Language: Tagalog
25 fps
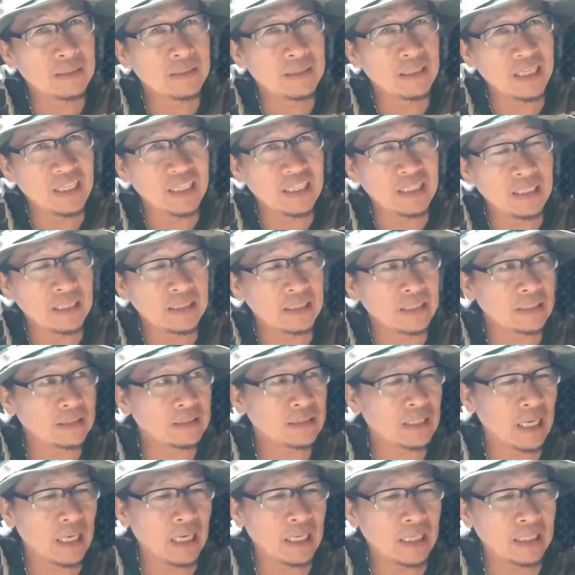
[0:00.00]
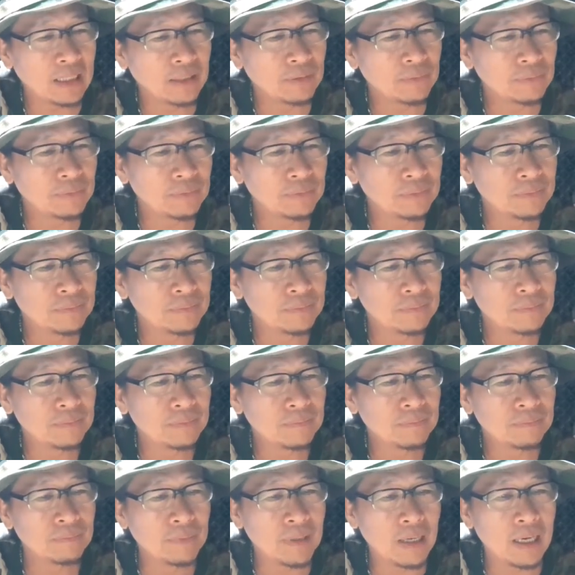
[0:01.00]
nainitan sa araw
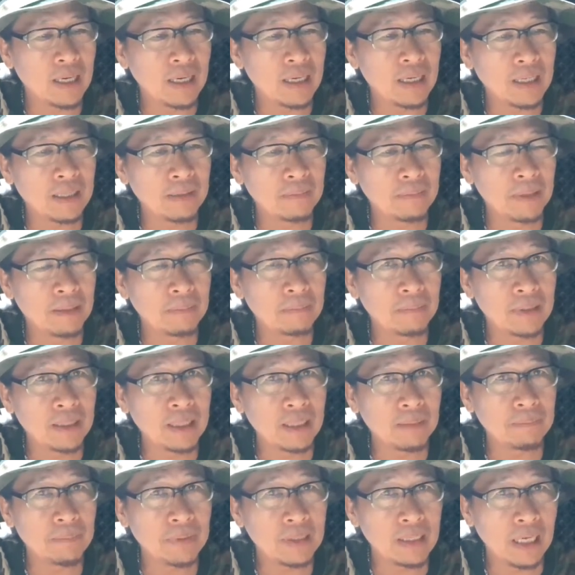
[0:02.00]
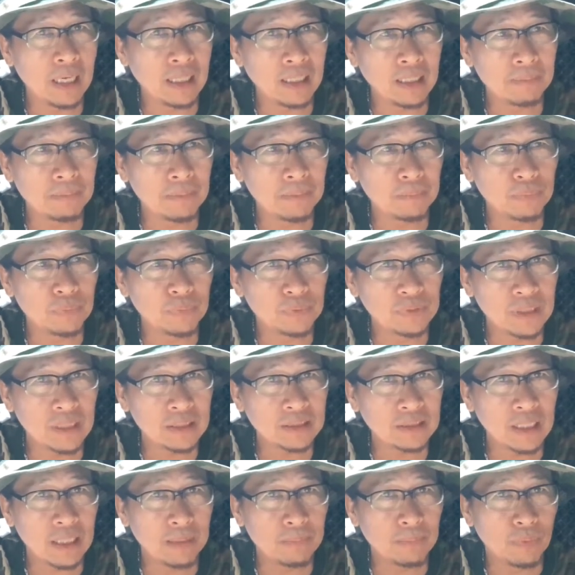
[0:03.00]
baka mamaya bigla naman po sa
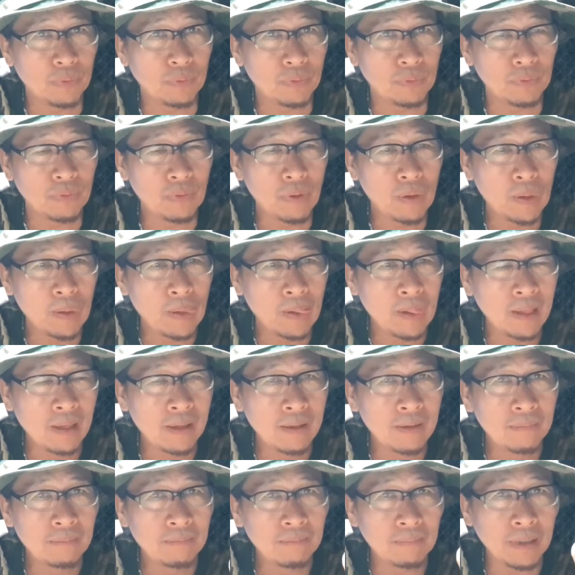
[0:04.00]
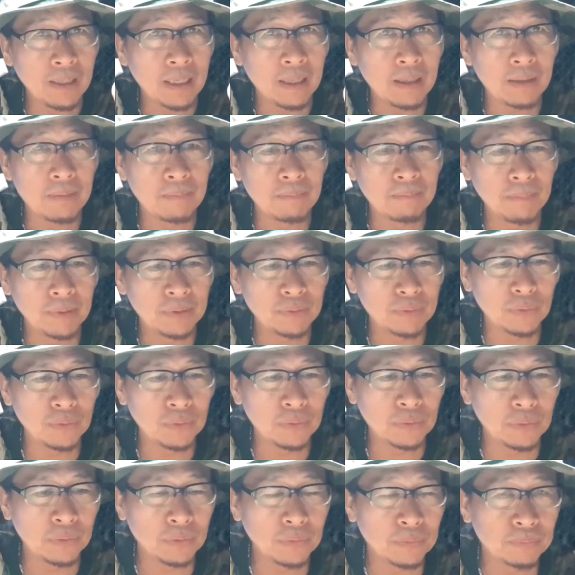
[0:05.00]
asabog mag,
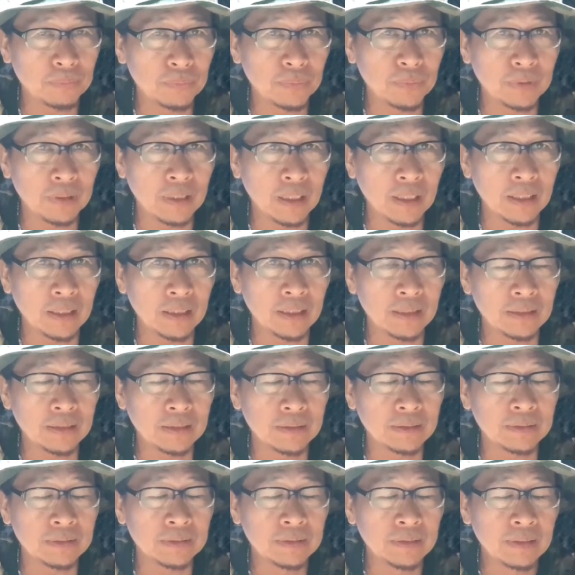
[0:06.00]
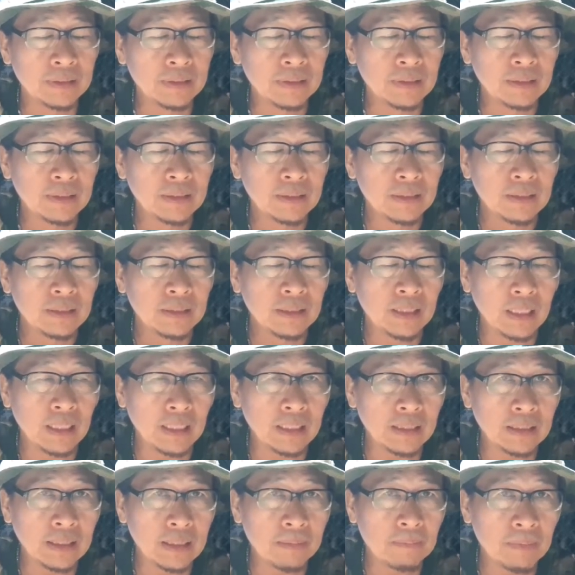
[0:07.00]
magdudulot po ng ng
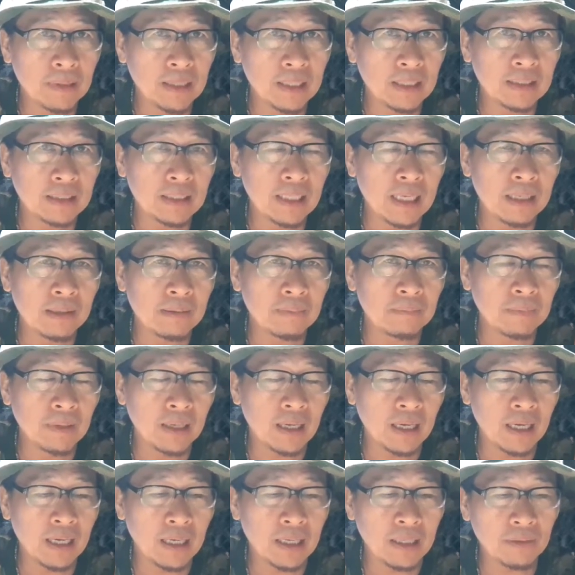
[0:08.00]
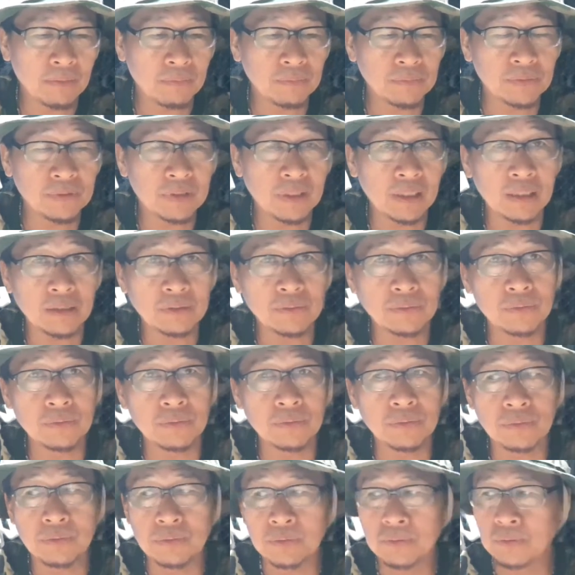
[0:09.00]
hindi maganda magkakaroon siya ng
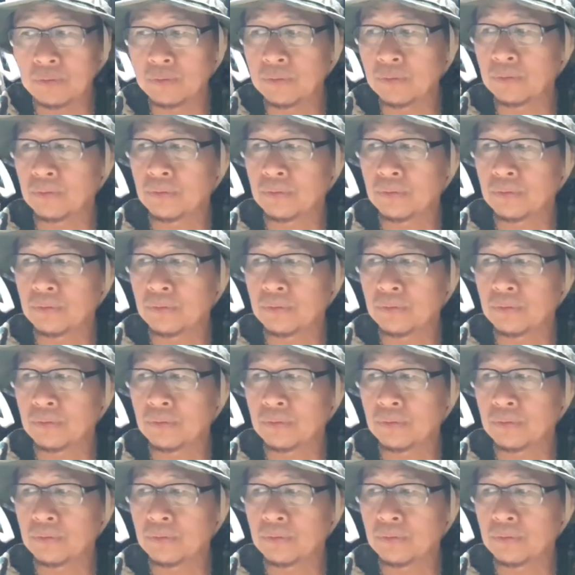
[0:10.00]
sunog